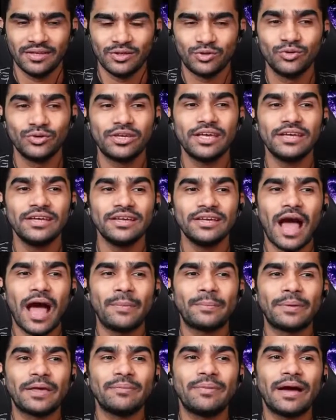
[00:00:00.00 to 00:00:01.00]
क्योंकि
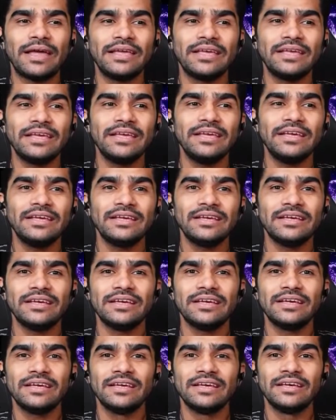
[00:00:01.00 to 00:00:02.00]
आपके भाई की
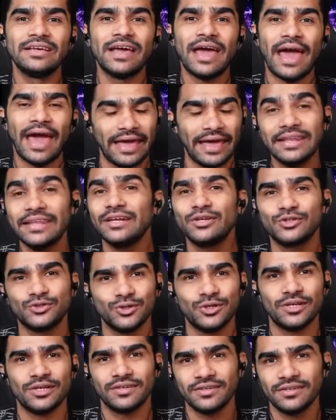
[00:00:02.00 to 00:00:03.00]
हैरियर
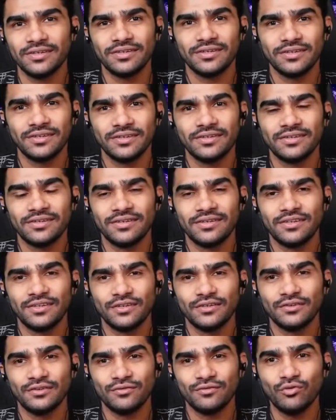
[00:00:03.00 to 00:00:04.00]
जो है
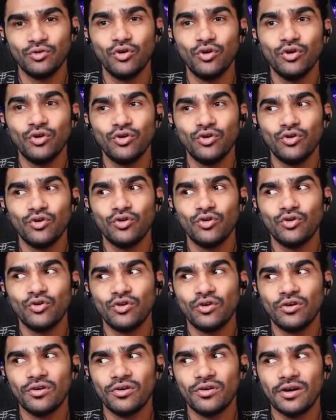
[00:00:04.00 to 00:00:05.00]
वो
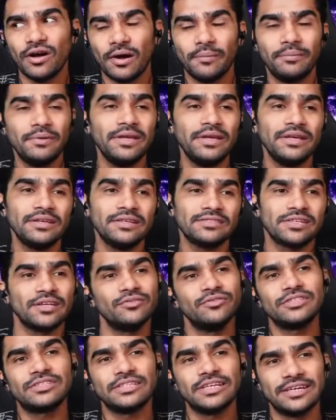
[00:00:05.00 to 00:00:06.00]
अभी
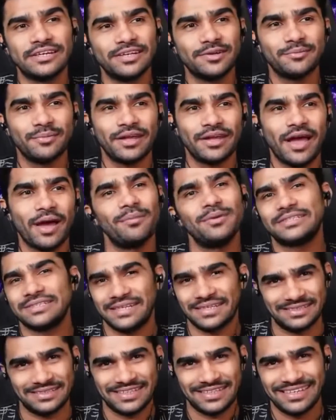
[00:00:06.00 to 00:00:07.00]
सर्विस सेंटर में
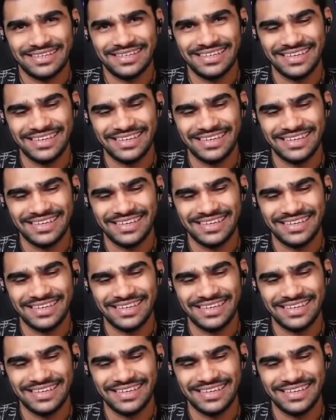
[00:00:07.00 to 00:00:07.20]
हमेशा की तरह